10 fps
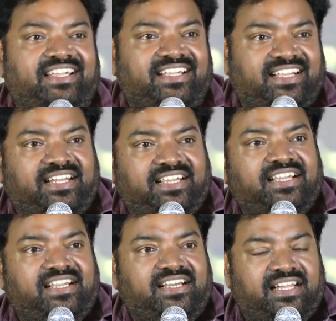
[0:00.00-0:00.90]
అని
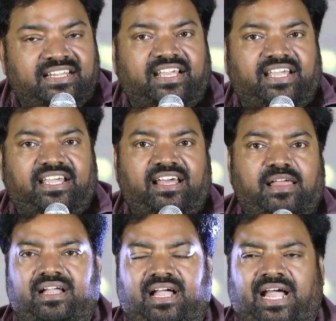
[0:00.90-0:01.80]
అందుకే
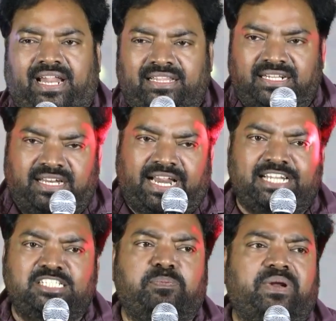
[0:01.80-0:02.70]
ఆయన అంత
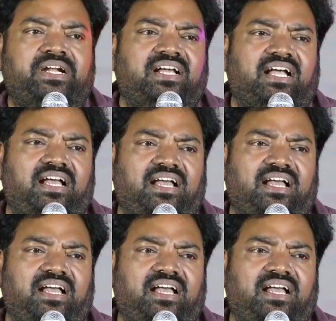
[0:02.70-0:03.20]
ట్రాన్స్పరెంట్గా